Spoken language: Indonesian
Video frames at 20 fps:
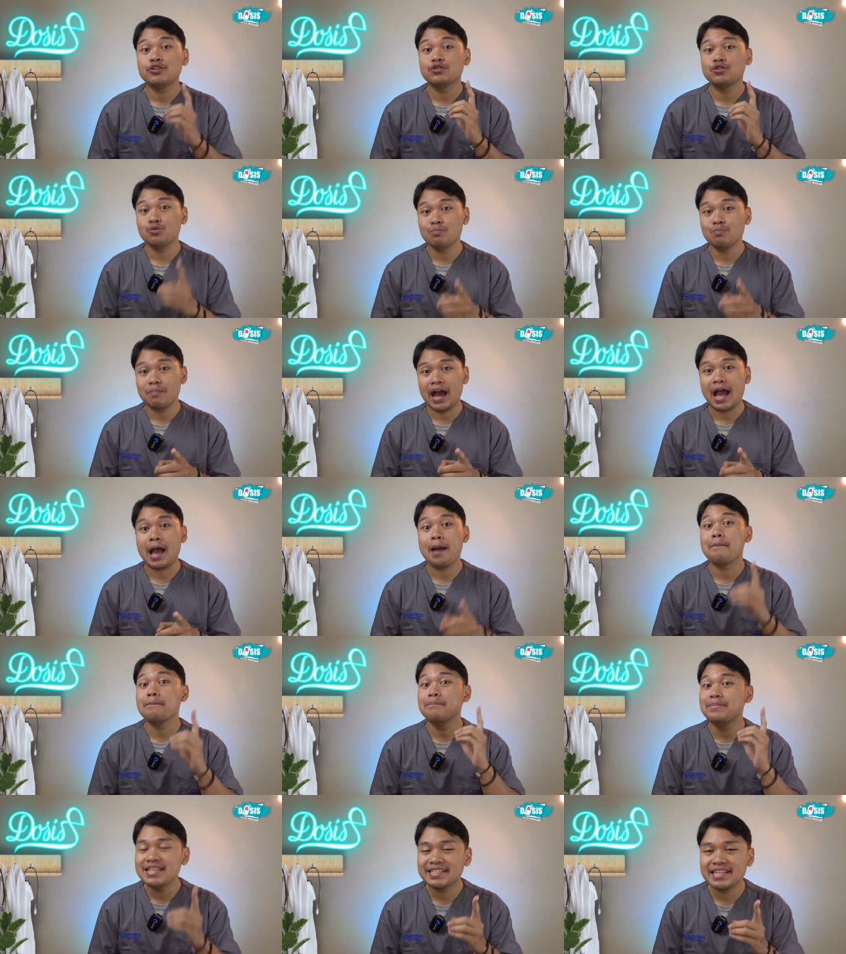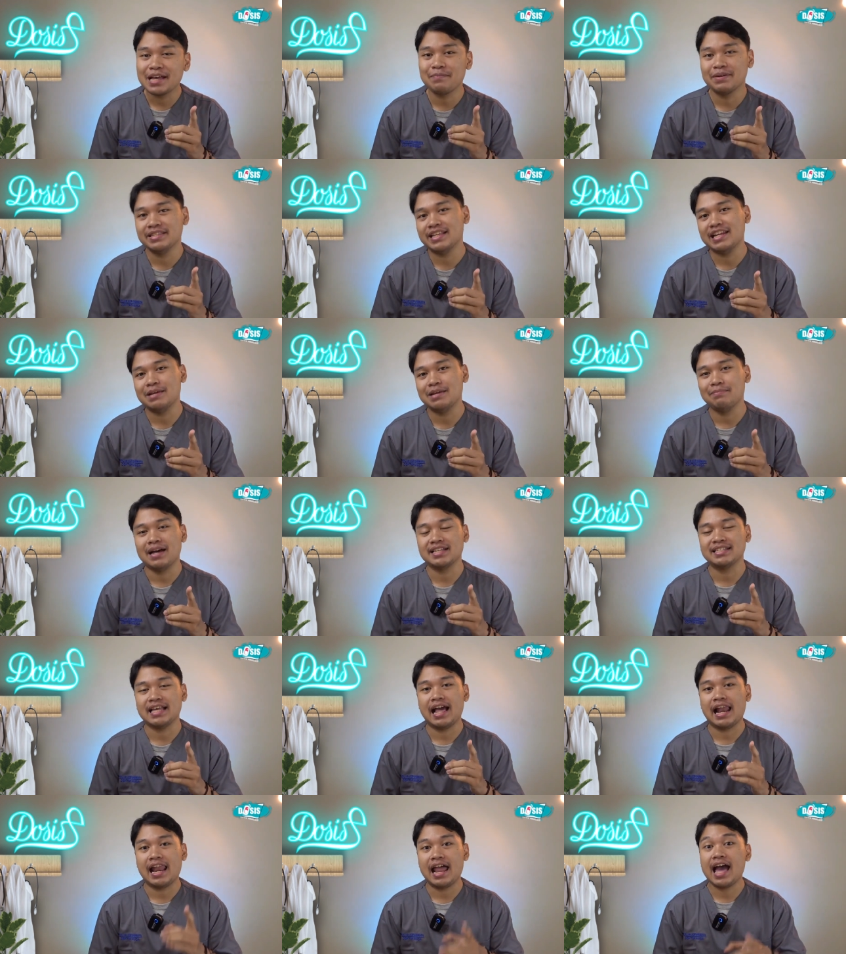Cuma bisa menjadi
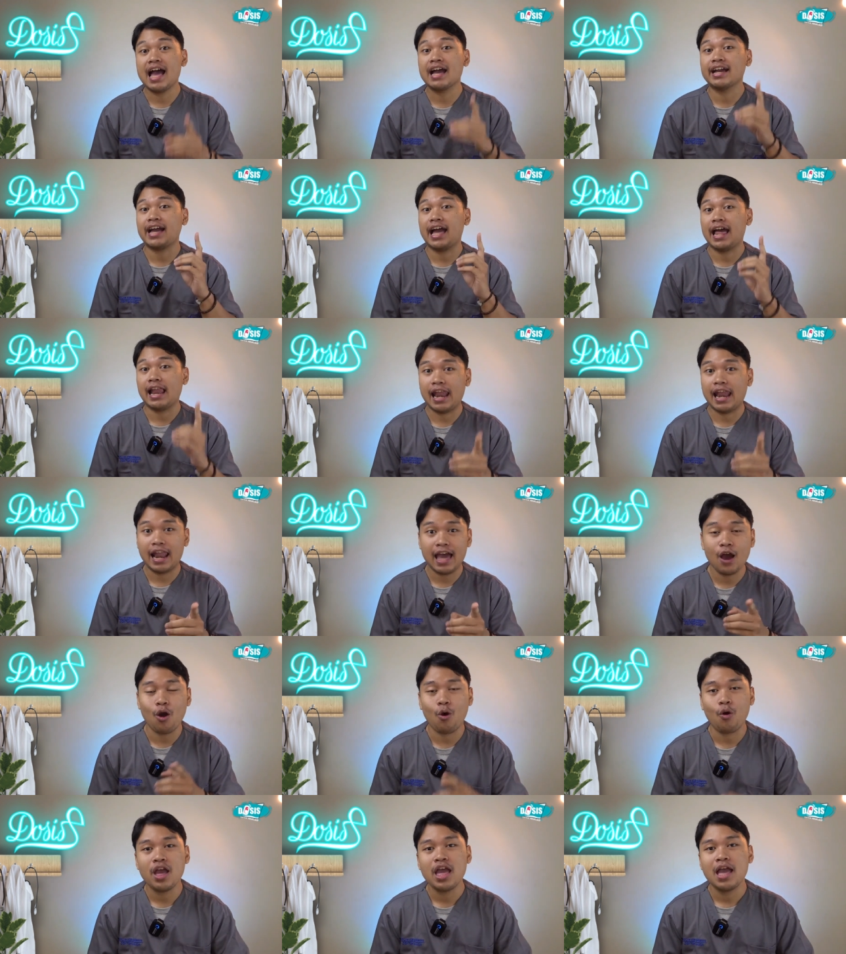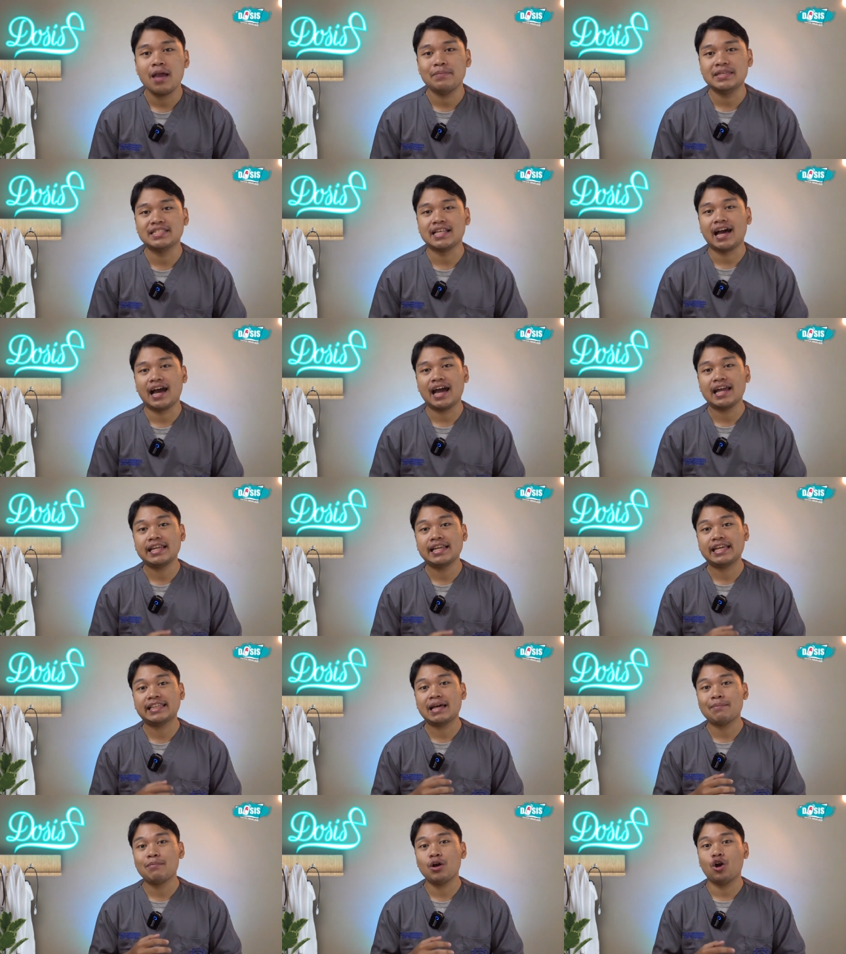masalah kalau misalkan
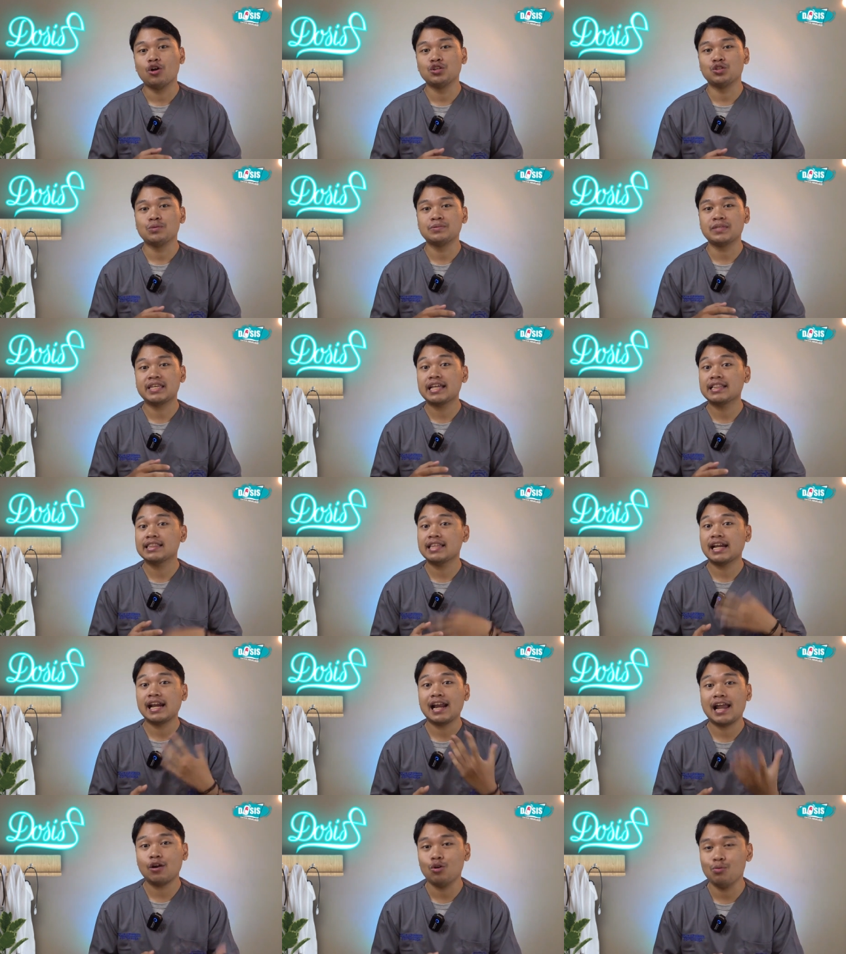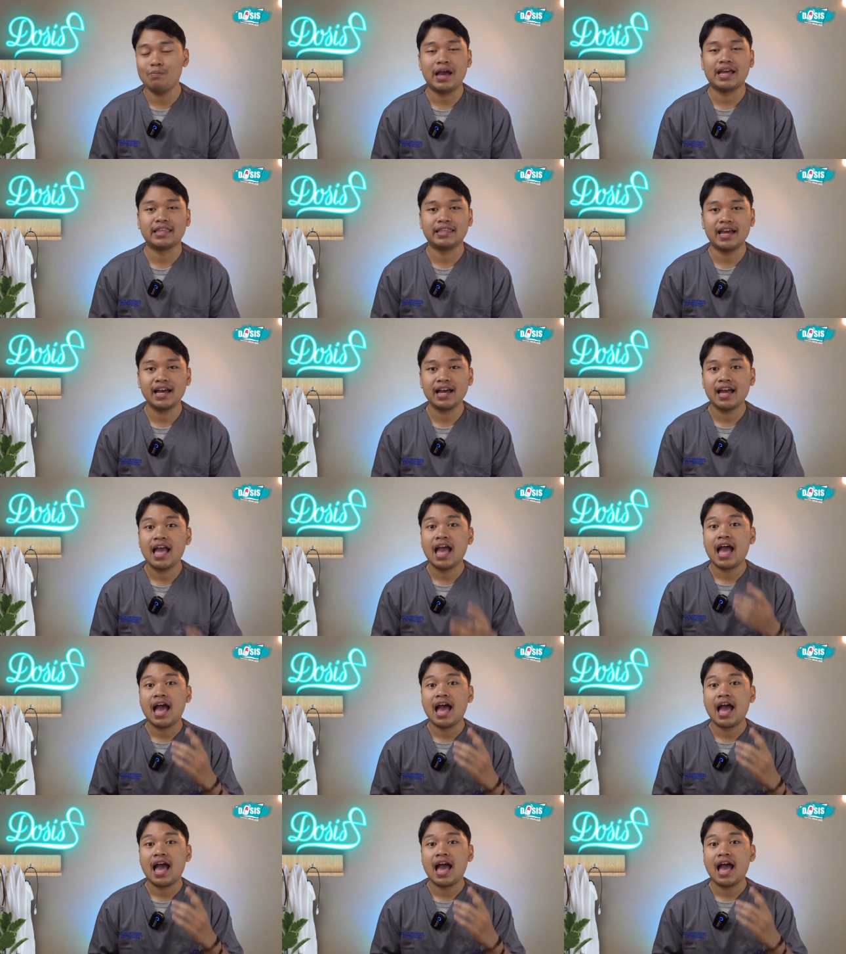kita mengonsumsinya terlalu banyak